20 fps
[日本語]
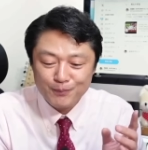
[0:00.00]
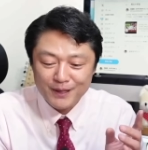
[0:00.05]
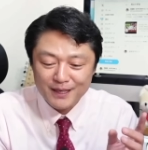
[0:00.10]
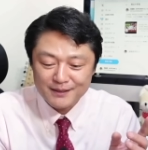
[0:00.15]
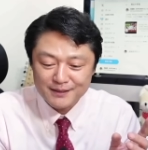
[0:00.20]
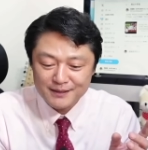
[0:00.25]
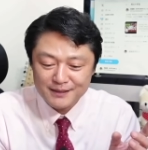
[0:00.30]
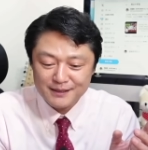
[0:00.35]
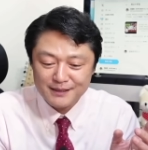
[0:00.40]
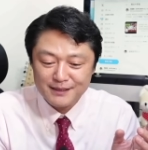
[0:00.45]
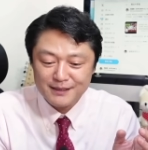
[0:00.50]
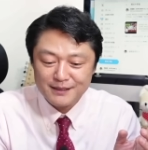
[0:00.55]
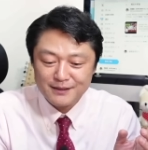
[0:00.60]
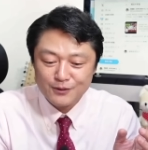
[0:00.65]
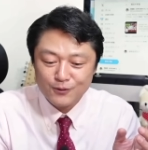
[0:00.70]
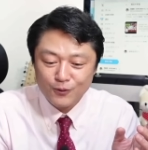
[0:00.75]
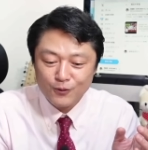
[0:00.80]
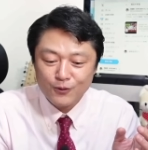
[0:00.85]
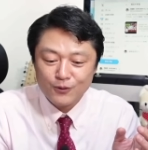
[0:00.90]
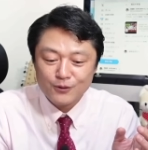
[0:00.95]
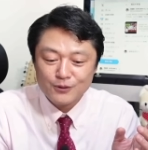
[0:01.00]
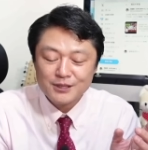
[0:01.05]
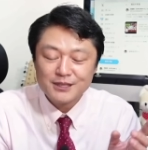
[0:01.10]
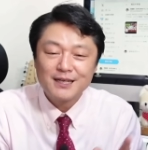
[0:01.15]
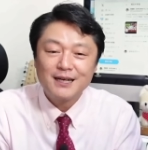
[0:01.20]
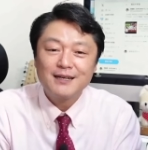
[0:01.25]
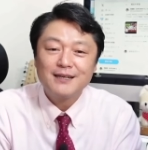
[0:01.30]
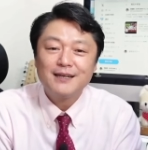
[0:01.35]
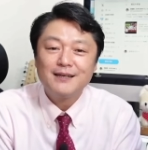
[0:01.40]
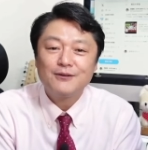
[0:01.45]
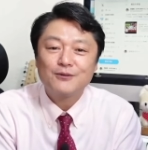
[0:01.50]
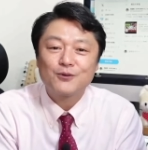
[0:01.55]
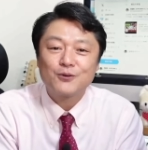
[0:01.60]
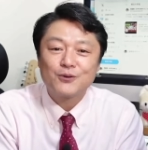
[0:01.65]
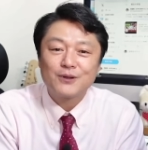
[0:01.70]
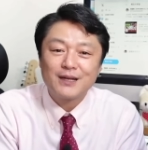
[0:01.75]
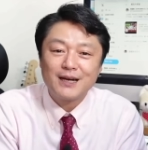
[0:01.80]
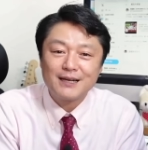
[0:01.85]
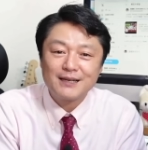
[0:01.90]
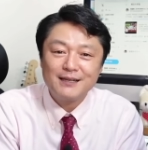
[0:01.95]
パッチを仕掛けると
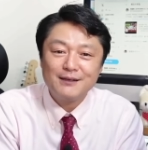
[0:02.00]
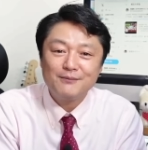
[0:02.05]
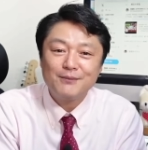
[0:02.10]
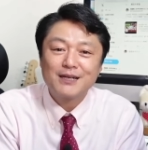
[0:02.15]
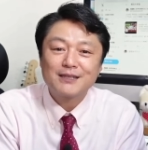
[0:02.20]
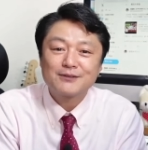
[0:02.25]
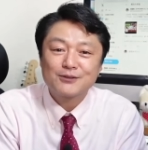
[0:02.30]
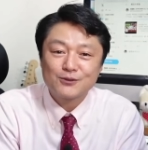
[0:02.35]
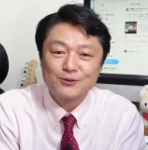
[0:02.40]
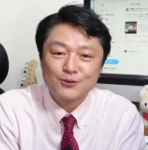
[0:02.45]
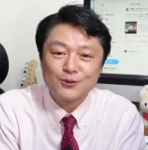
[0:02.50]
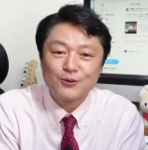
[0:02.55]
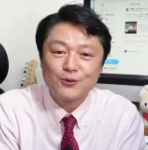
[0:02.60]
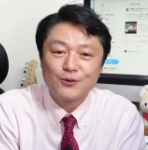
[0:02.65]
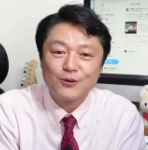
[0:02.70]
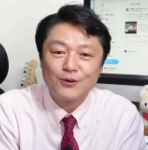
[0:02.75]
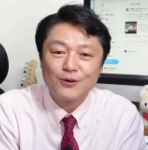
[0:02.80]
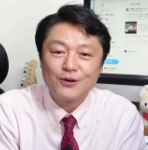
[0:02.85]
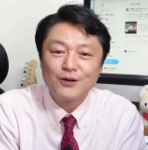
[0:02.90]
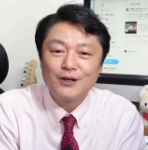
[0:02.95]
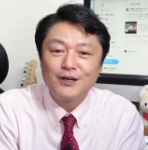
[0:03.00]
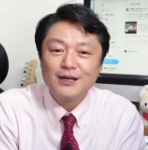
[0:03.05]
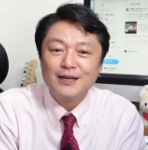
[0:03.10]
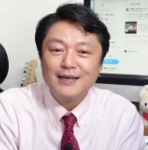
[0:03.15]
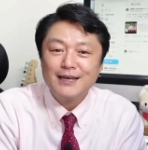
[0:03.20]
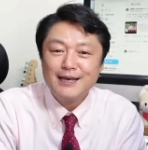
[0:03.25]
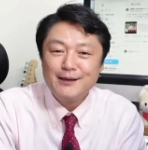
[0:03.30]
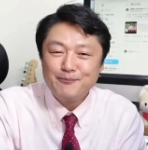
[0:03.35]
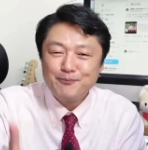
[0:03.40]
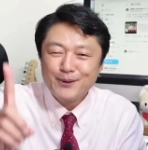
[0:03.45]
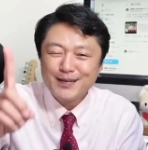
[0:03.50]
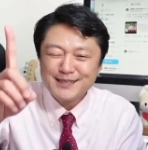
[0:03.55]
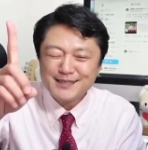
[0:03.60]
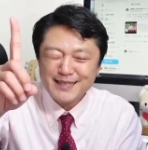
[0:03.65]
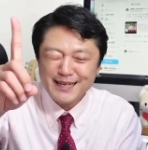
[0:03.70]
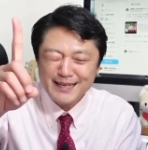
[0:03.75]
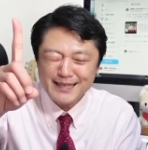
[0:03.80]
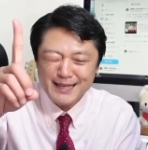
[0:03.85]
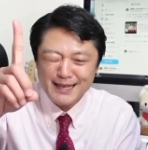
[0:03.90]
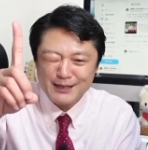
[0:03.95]
なりますと一発
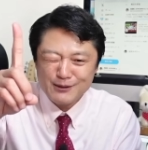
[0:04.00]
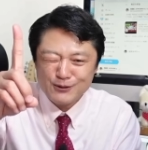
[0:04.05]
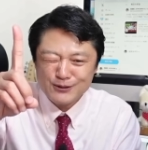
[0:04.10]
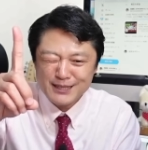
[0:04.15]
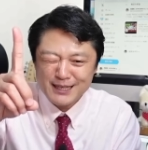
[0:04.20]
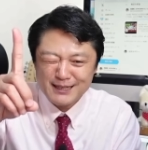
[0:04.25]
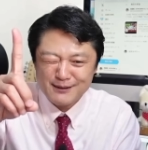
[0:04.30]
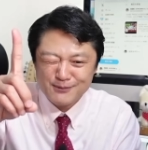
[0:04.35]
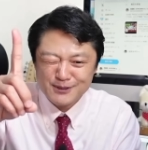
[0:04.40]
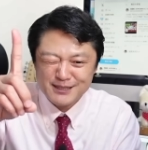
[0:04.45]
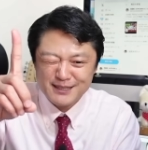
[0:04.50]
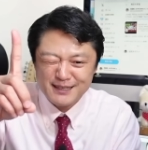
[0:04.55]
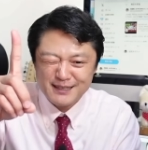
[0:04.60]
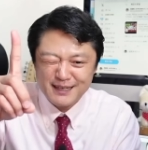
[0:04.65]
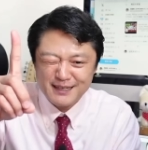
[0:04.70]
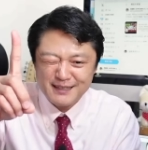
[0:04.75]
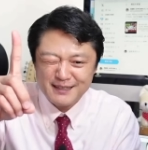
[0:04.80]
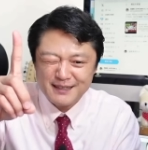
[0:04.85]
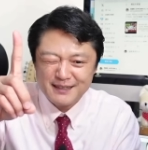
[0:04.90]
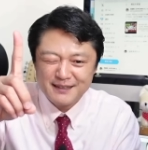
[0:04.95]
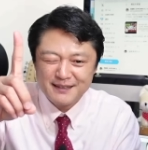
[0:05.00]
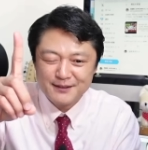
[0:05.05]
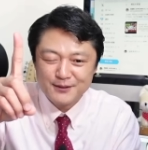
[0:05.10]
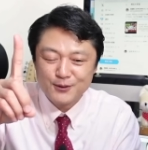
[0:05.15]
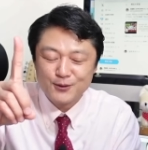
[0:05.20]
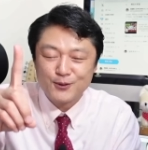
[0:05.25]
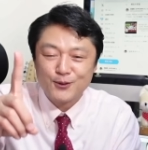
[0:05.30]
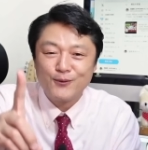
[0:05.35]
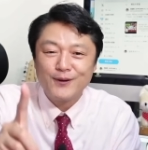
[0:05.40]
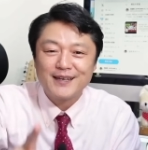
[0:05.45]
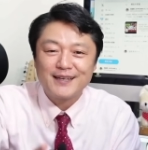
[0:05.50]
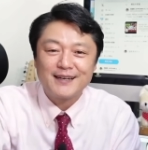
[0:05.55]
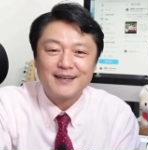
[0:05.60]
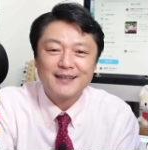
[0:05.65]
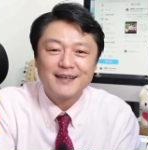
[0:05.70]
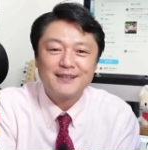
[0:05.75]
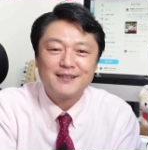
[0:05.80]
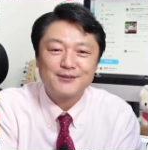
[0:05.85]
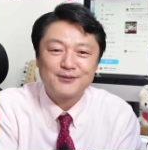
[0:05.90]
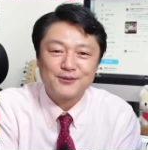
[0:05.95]
だけなら誤射かもしれないとはいか
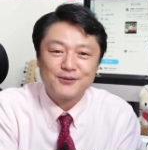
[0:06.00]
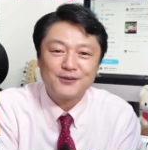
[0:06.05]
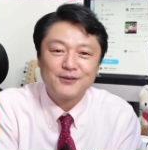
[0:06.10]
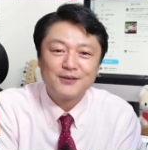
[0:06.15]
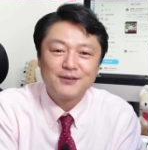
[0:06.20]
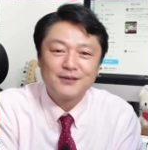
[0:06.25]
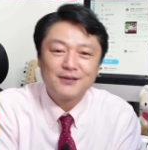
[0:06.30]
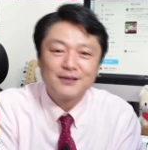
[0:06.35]
ないんですよ